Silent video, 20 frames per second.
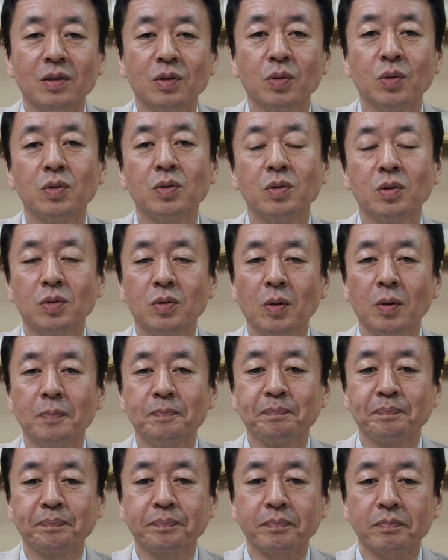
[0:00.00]
そうする
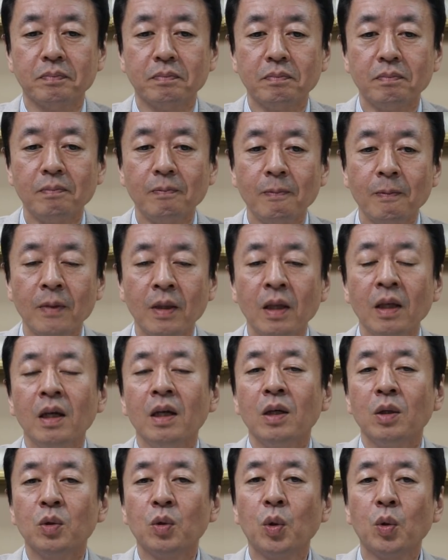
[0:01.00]
と
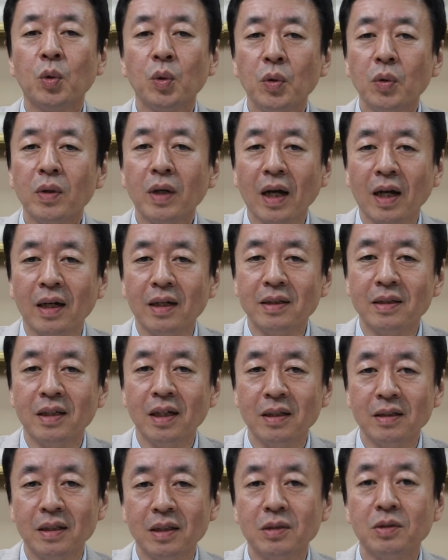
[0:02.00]
心が
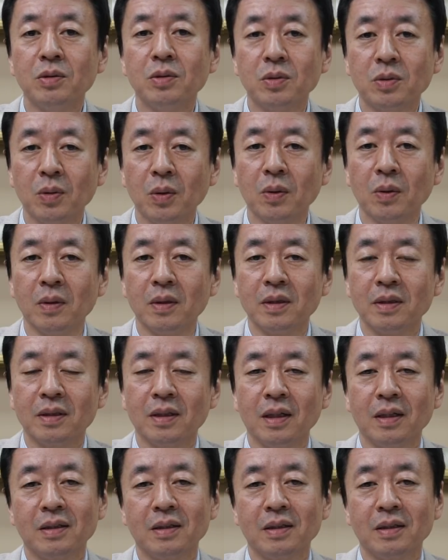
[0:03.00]
病んでくると、